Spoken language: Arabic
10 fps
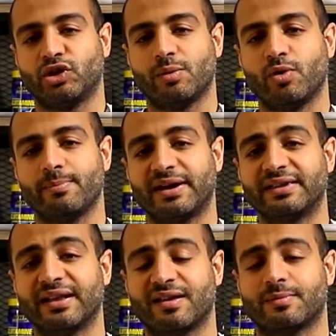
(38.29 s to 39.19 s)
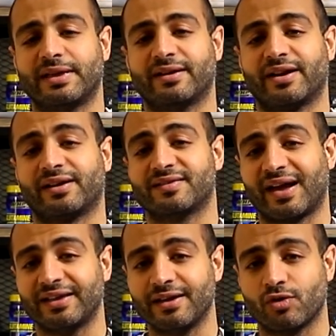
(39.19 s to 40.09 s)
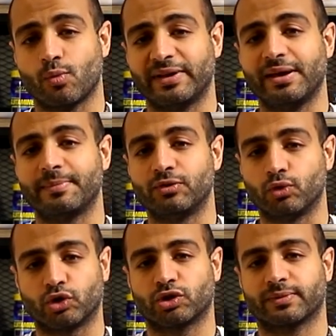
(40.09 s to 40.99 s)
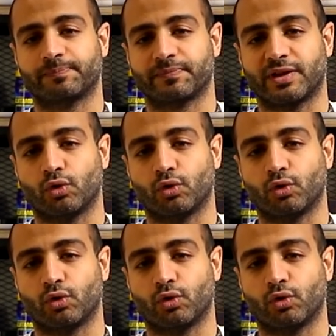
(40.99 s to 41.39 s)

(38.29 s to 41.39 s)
ده شيء مهم جدا لازم نركز عليه وما نهملوش